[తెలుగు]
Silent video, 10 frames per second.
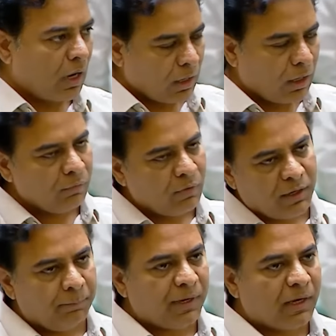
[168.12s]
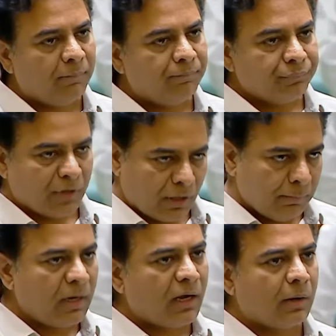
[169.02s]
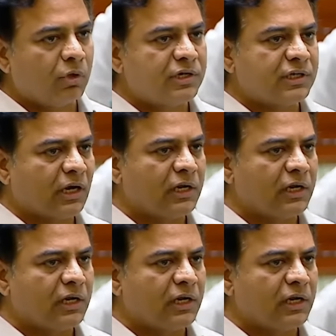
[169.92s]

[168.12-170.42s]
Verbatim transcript: ఆనాడు వారు ఎంపీగా నేను ఎమ్మెల్యేగా మొదటిసారి